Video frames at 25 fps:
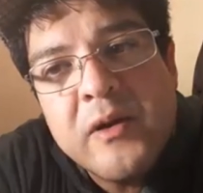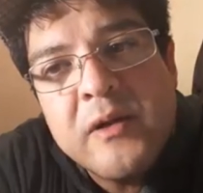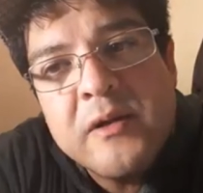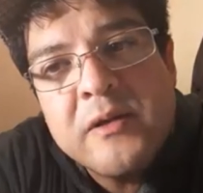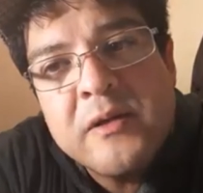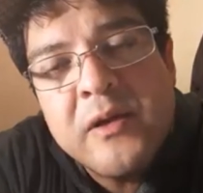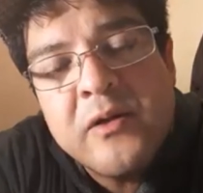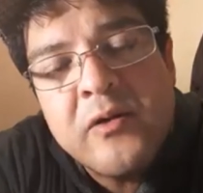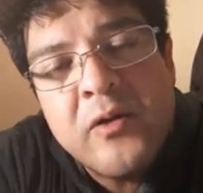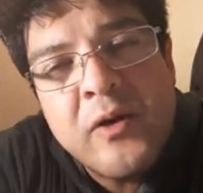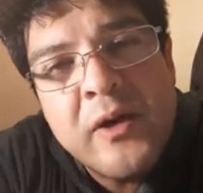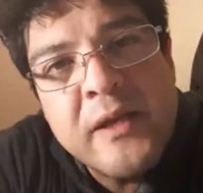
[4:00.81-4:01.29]

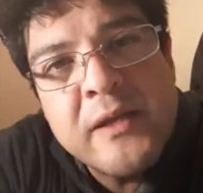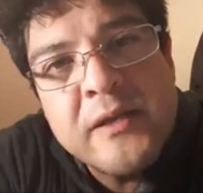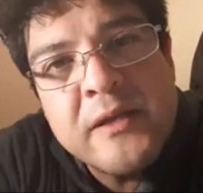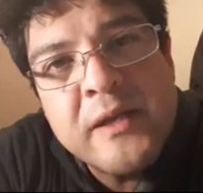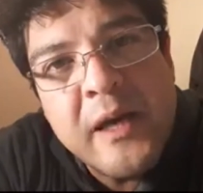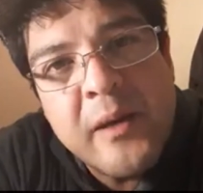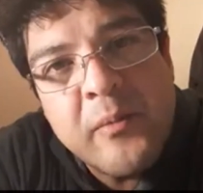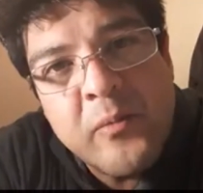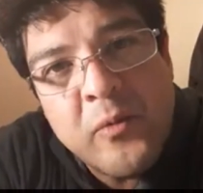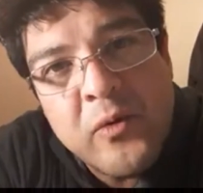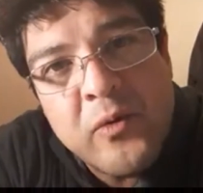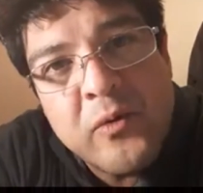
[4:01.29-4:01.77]
si no
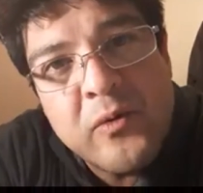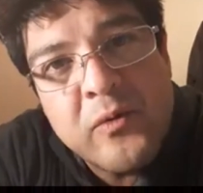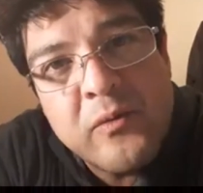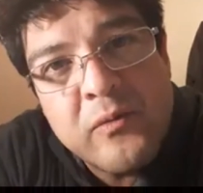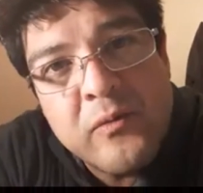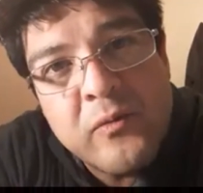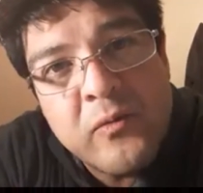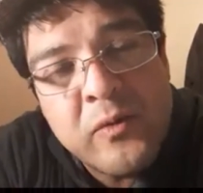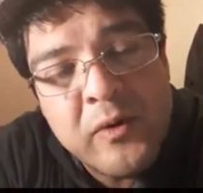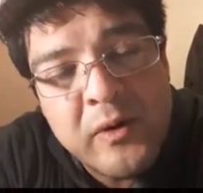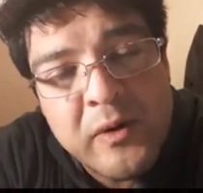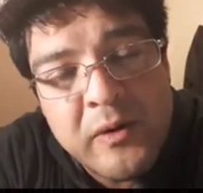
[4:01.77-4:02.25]

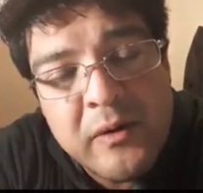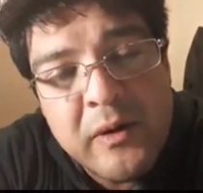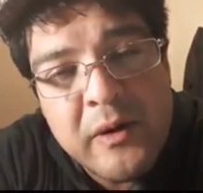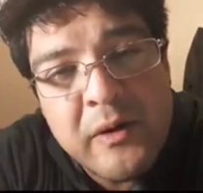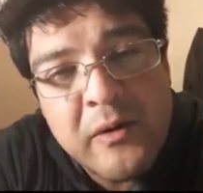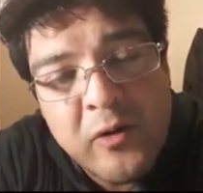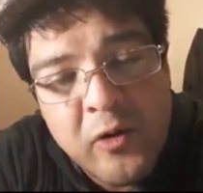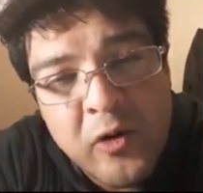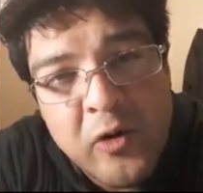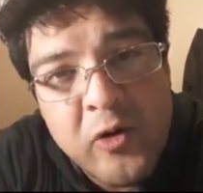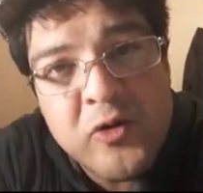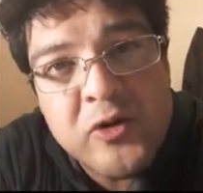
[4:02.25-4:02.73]
iniciamos
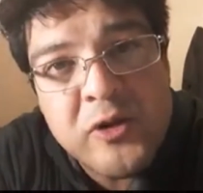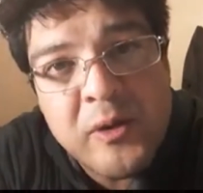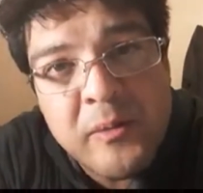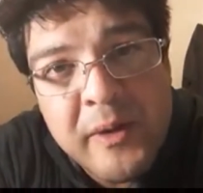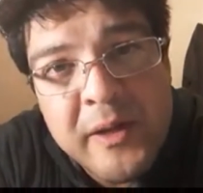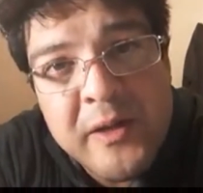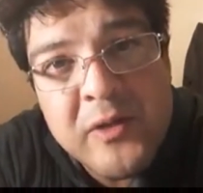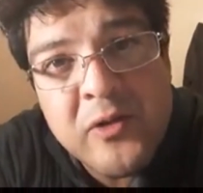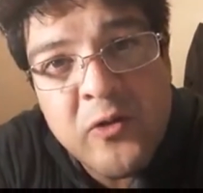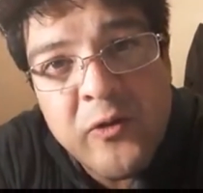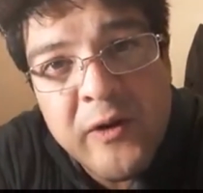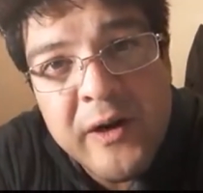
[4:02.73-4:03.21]
un
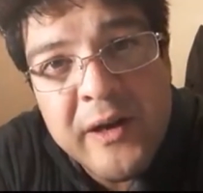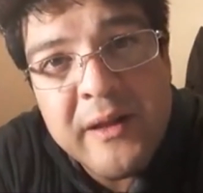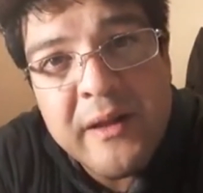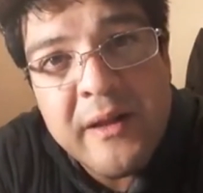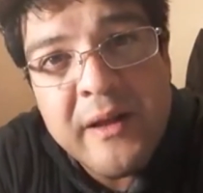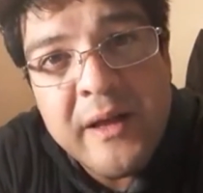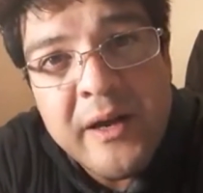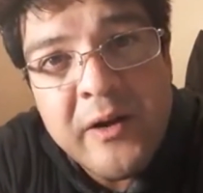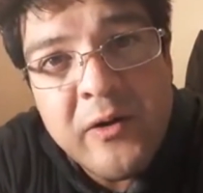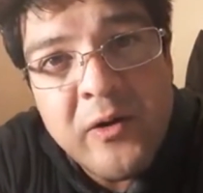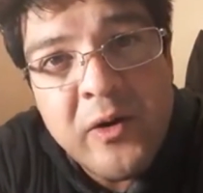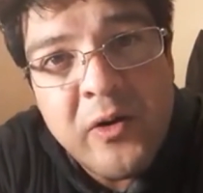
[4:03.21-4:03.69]
conocimiento
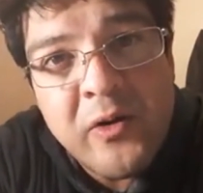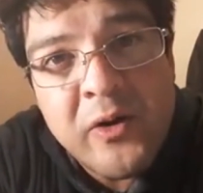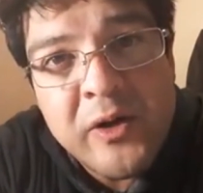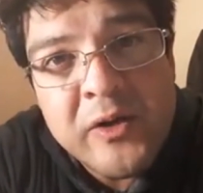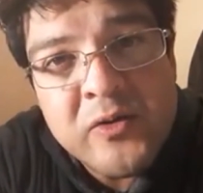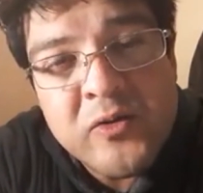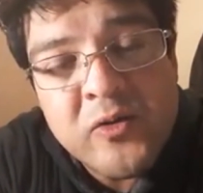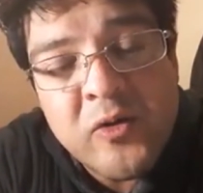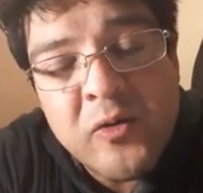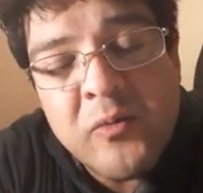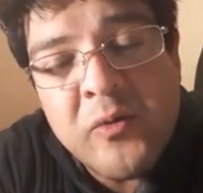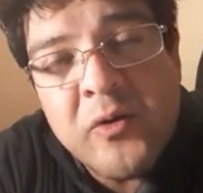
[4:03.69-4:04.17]
verdadero de lo
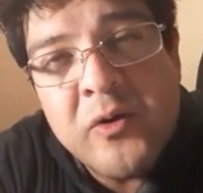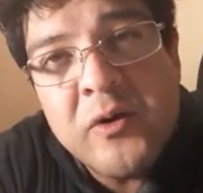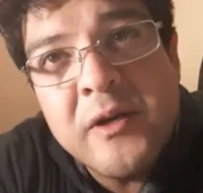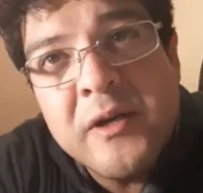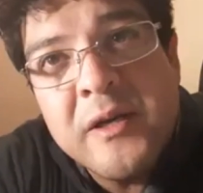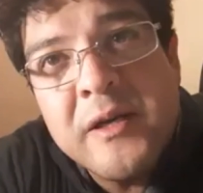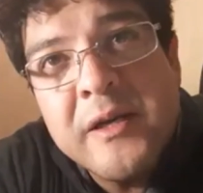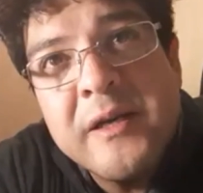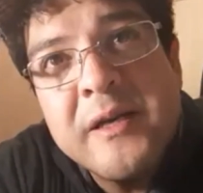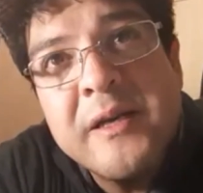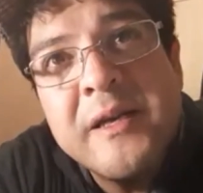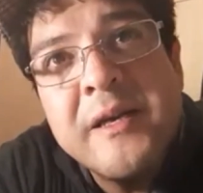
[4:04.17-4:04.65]
que somos,
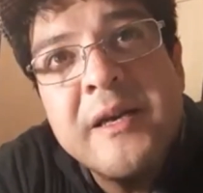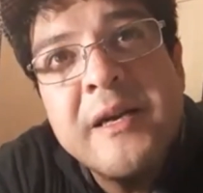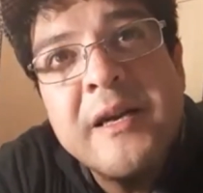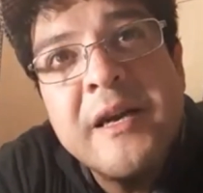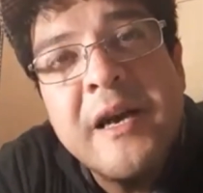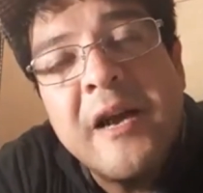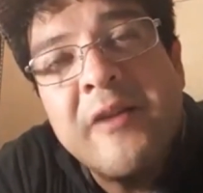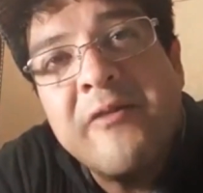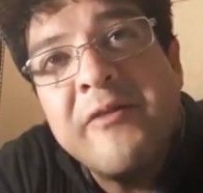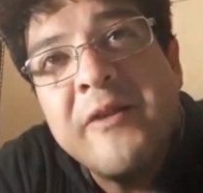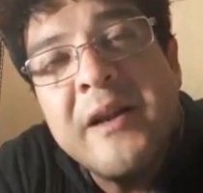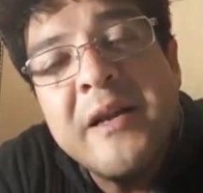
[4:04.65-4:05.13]

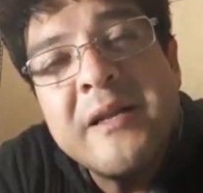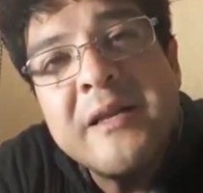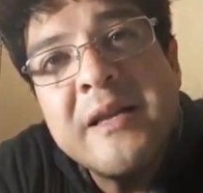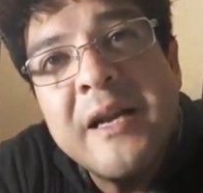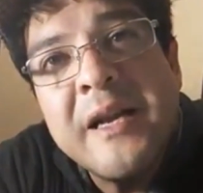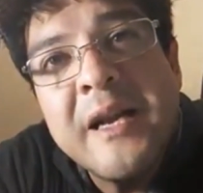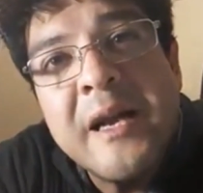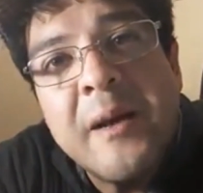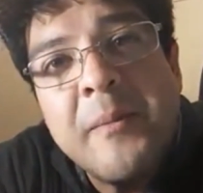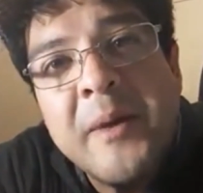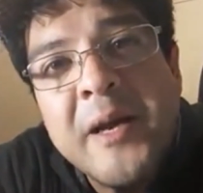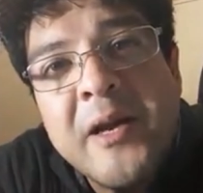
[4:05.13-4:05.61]
al final
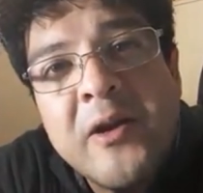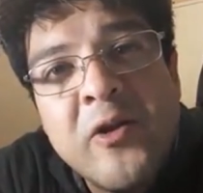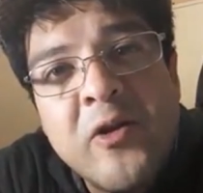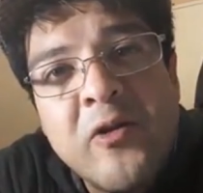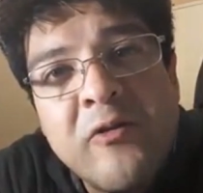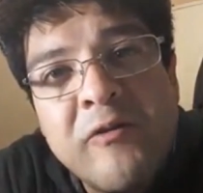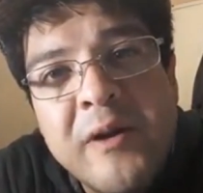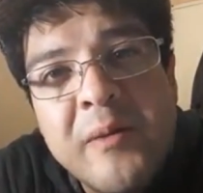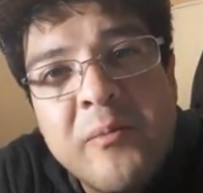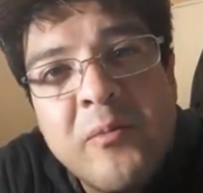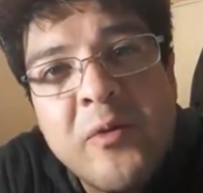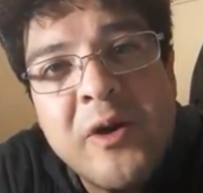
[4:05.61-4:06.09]
del camino
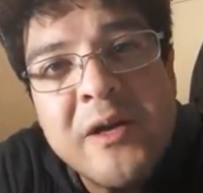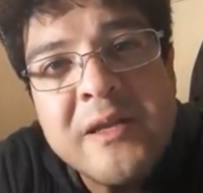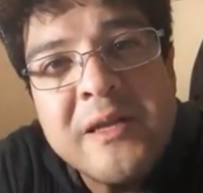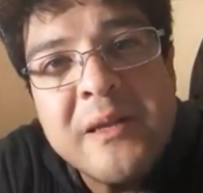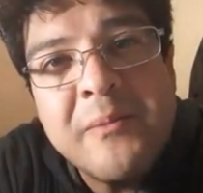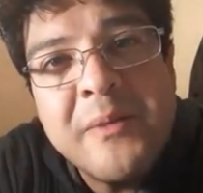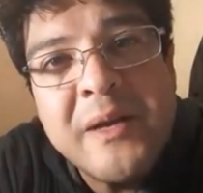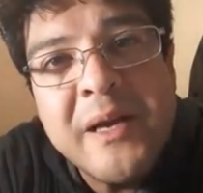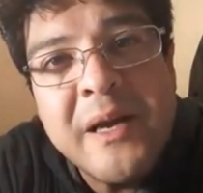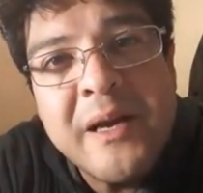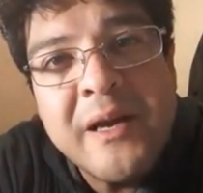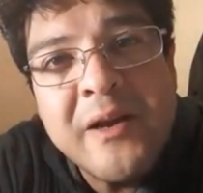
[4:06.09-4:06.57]
nos vamos a
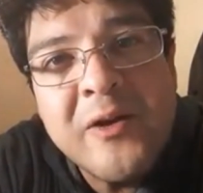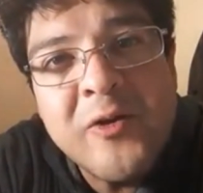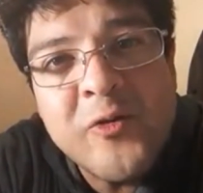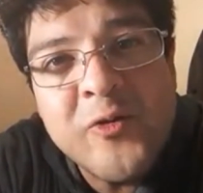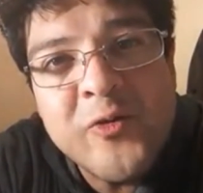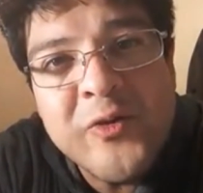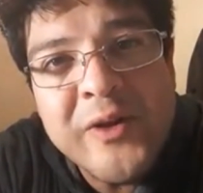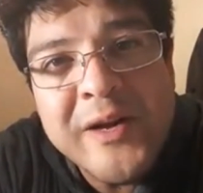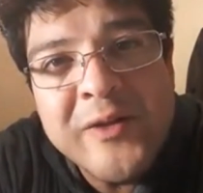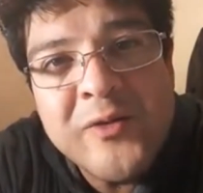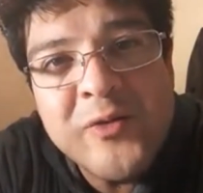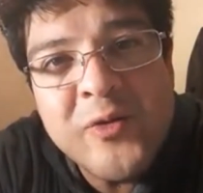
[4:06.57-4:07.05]
terminar
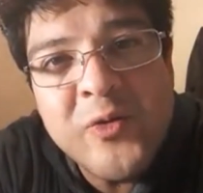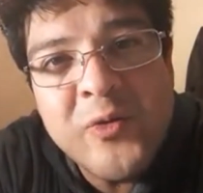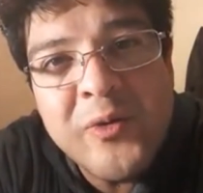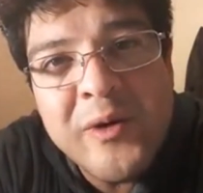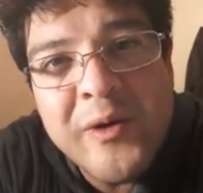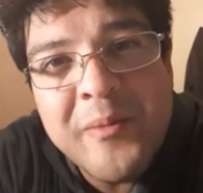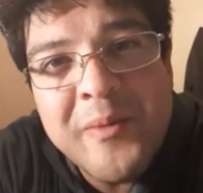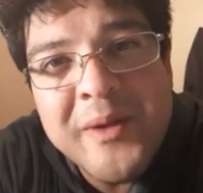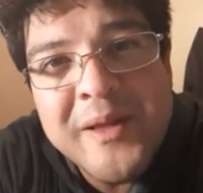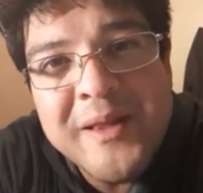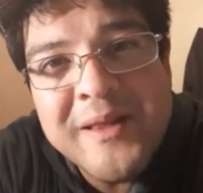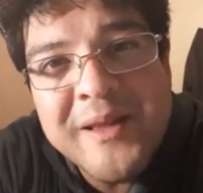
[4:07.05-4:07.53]
encontrando
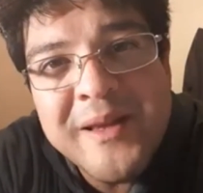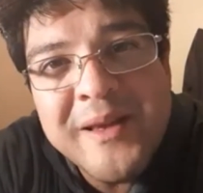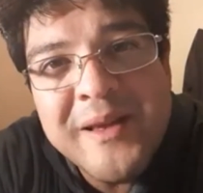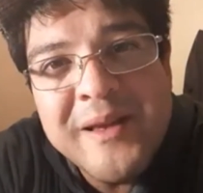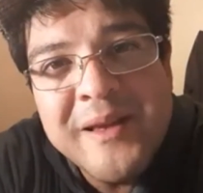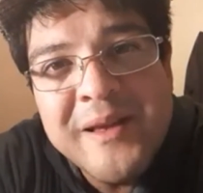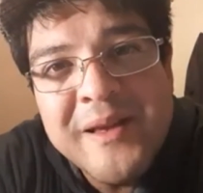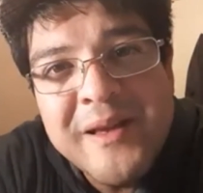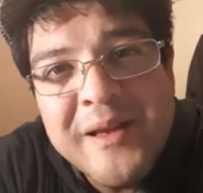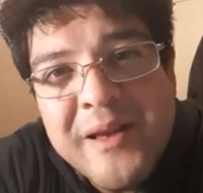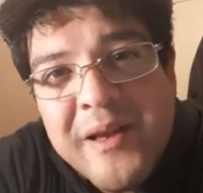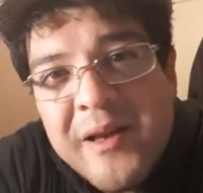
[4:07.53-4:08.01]

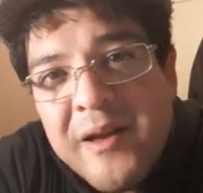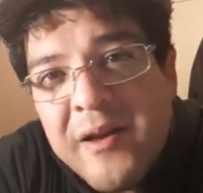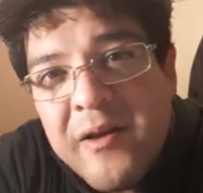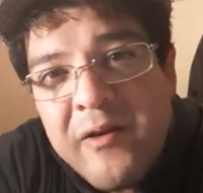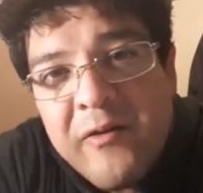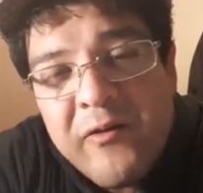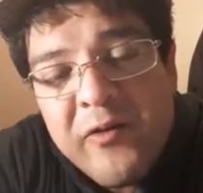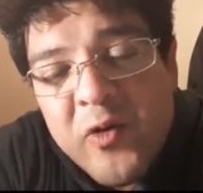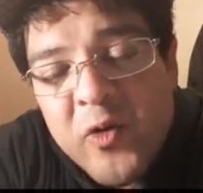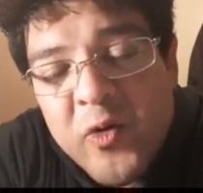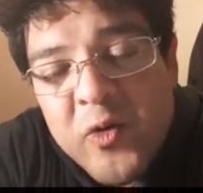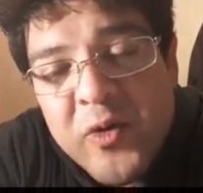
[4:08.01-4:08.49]
nuevamente
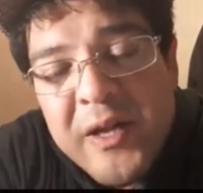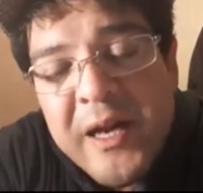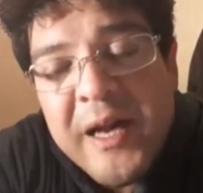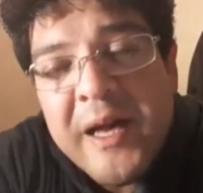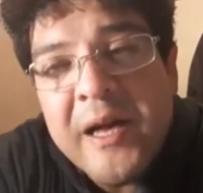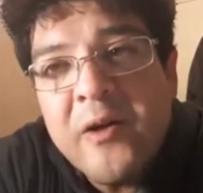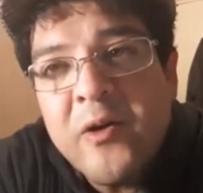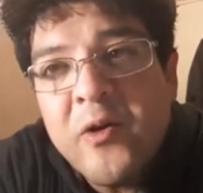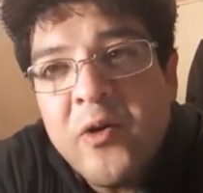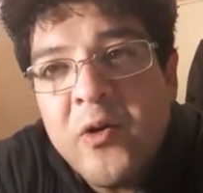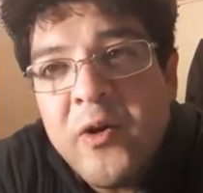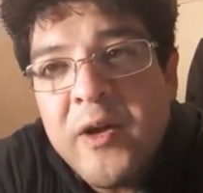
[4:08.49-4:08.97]

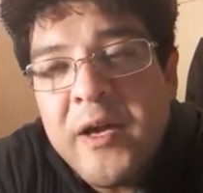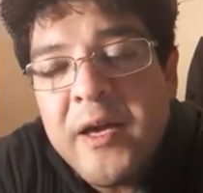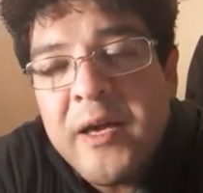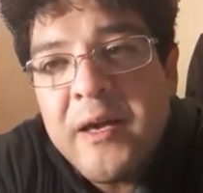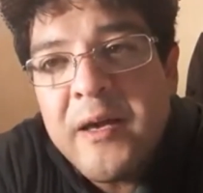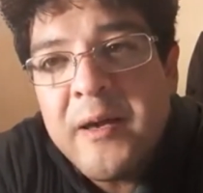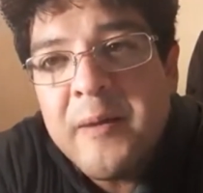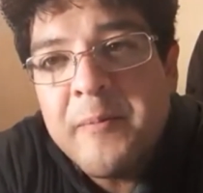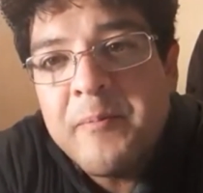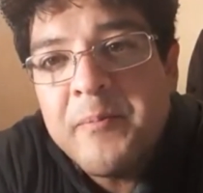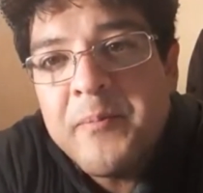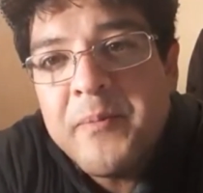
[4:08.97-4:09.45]
frustrados
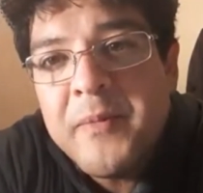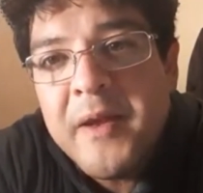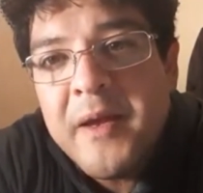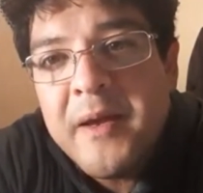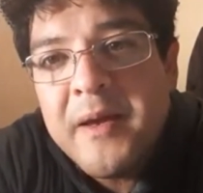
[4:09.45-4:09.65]
y,